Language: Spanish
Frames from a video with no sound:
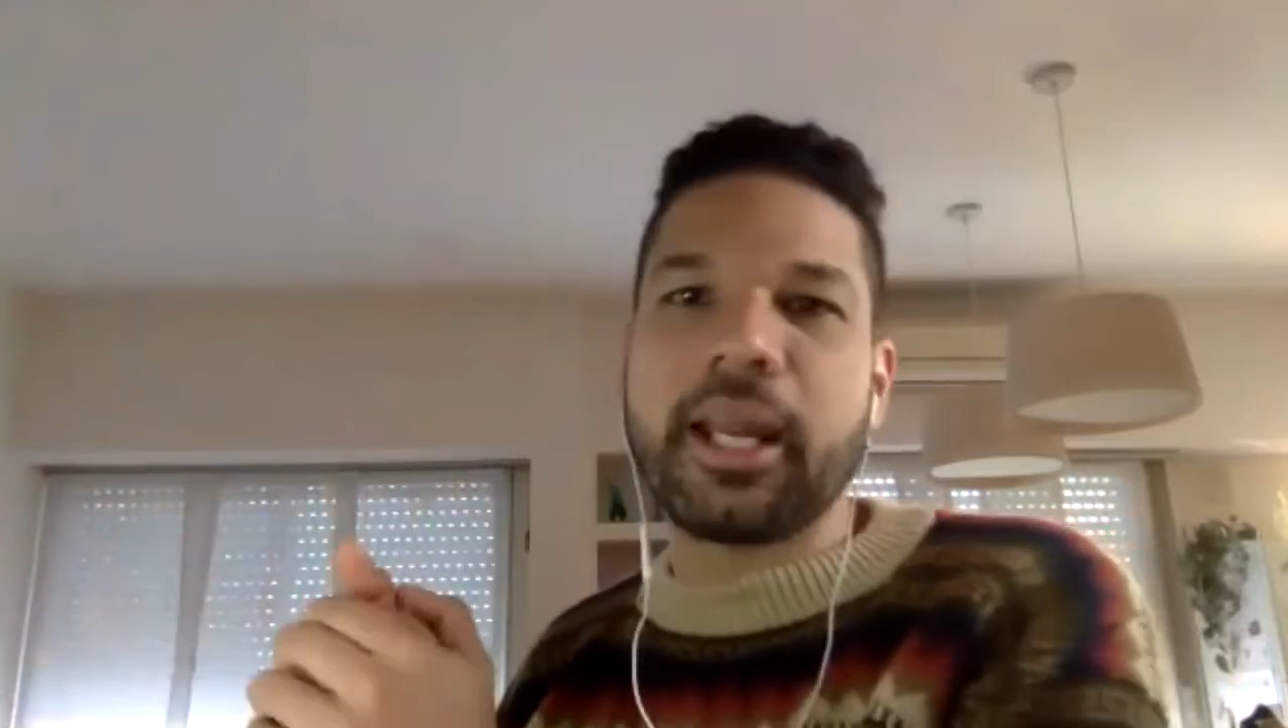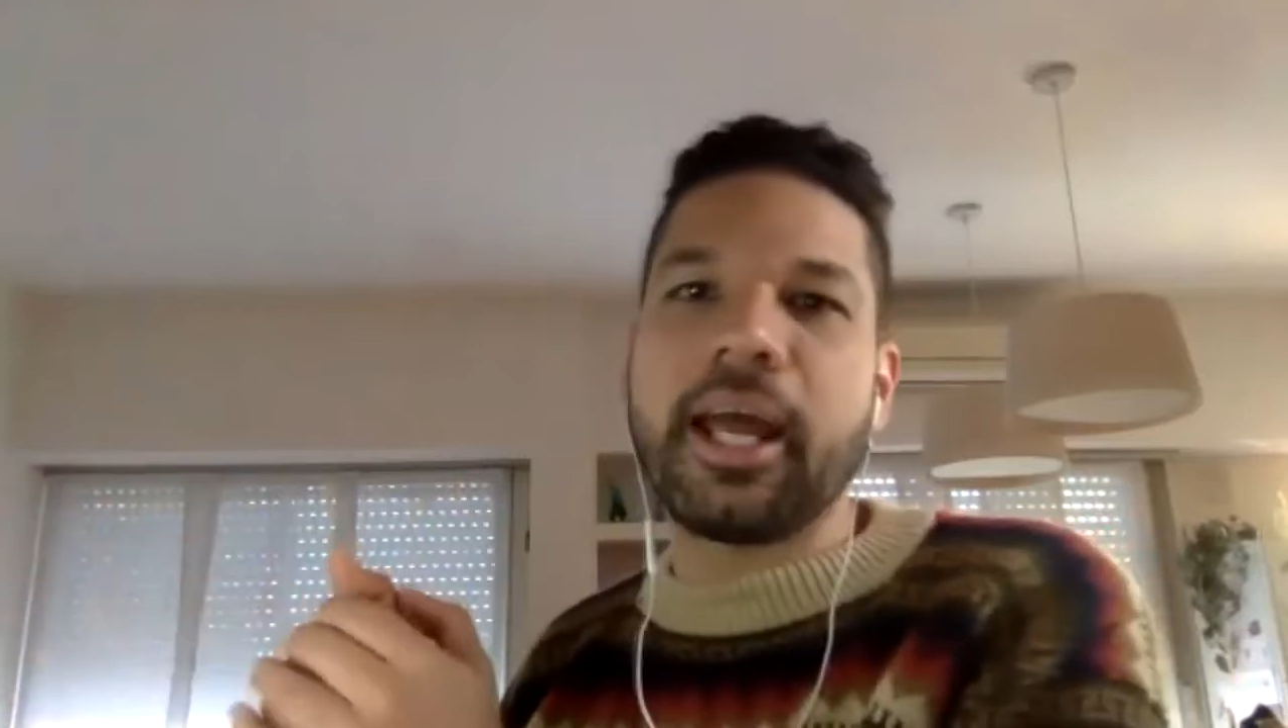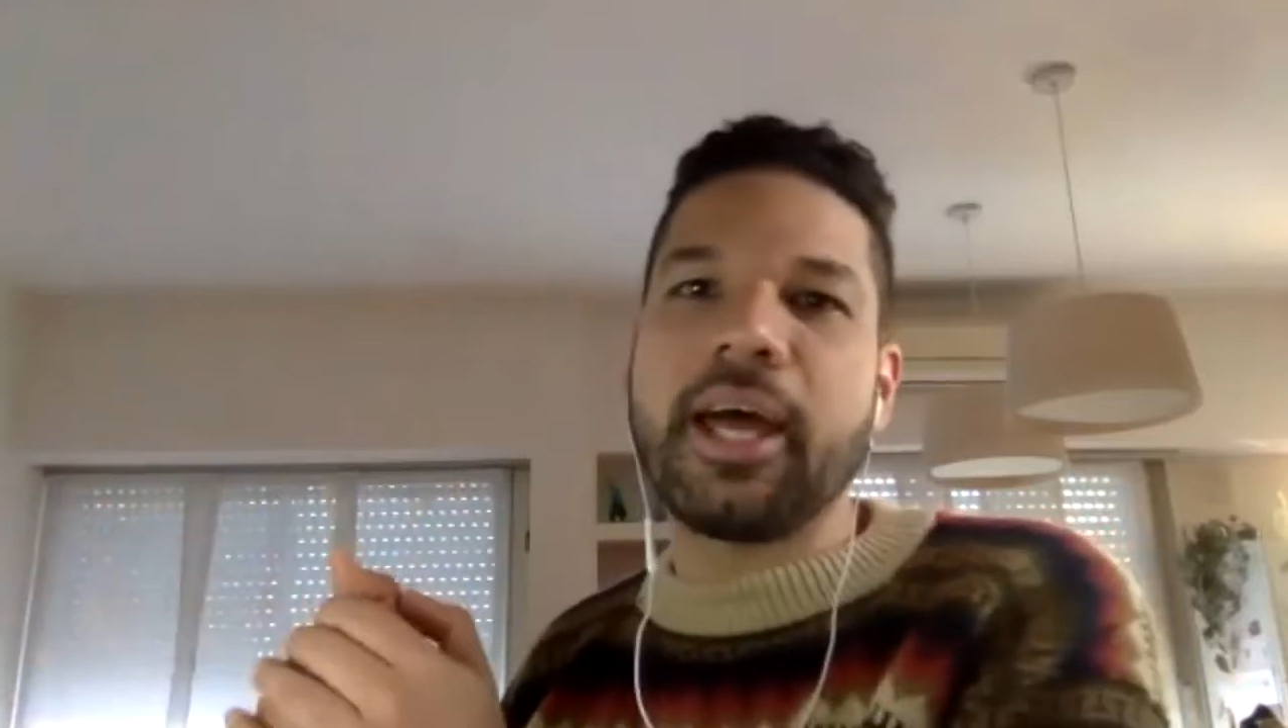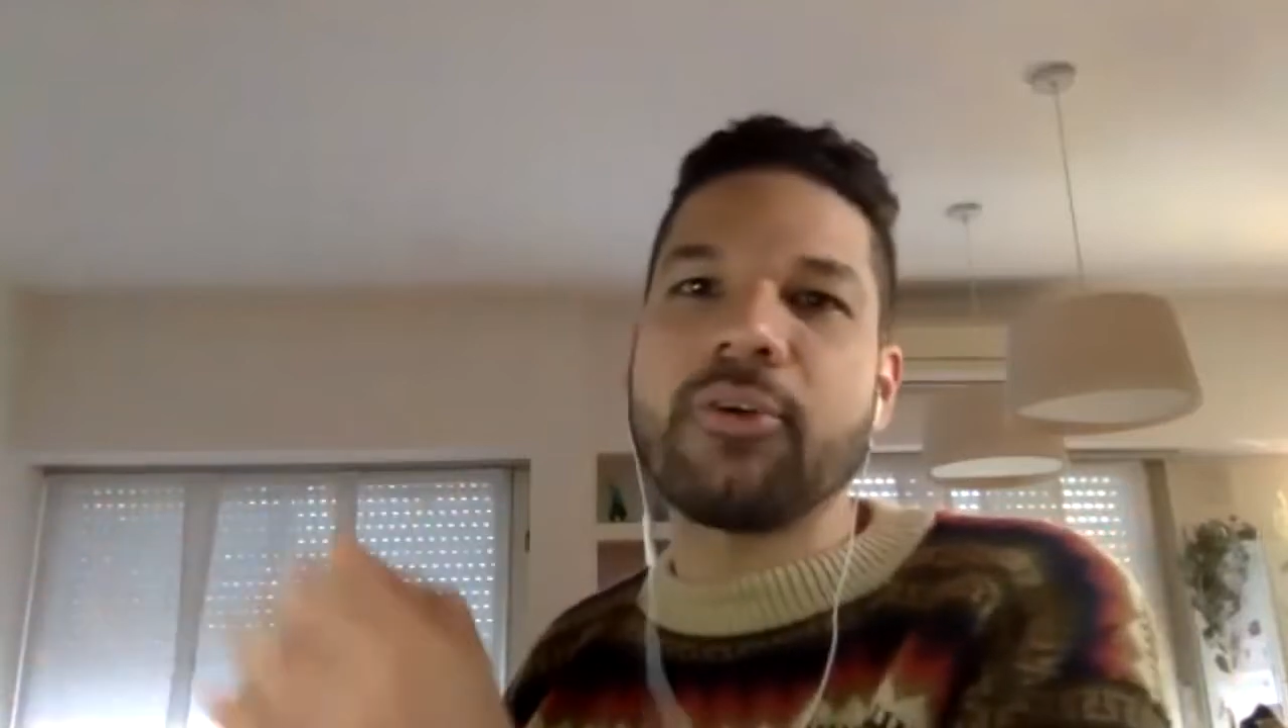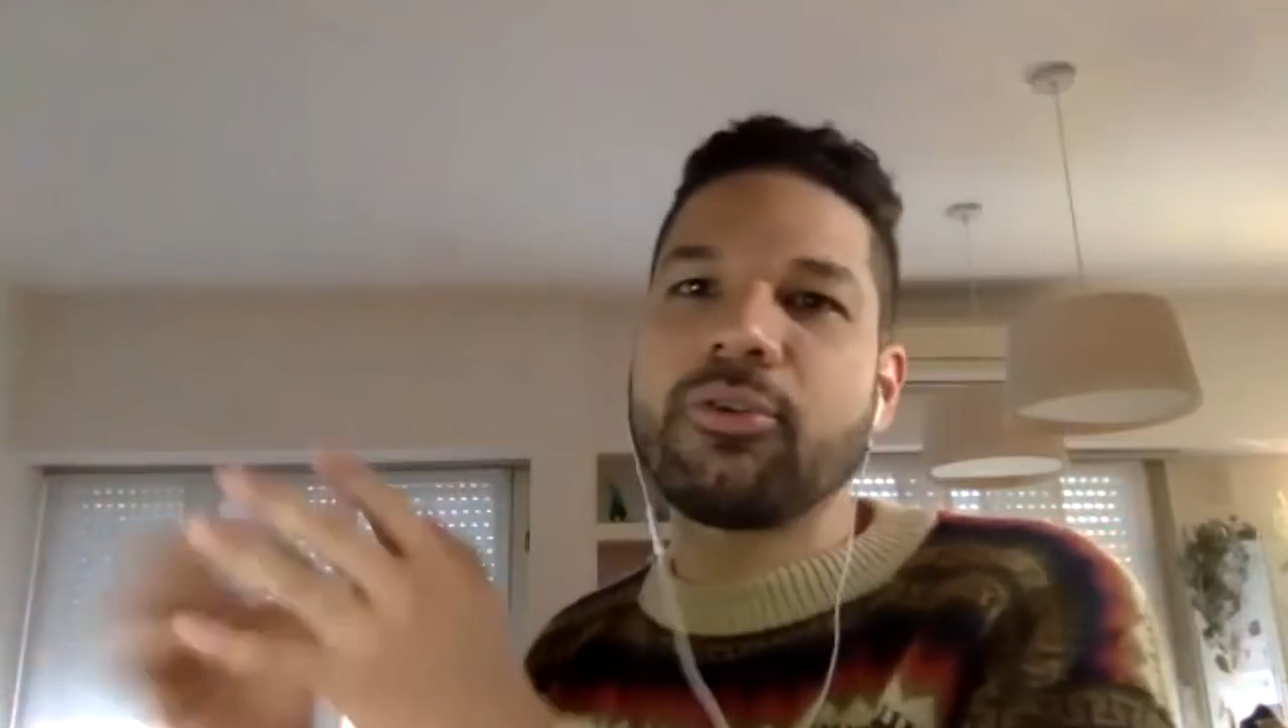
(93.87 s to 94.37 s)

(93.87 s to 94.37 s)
que cada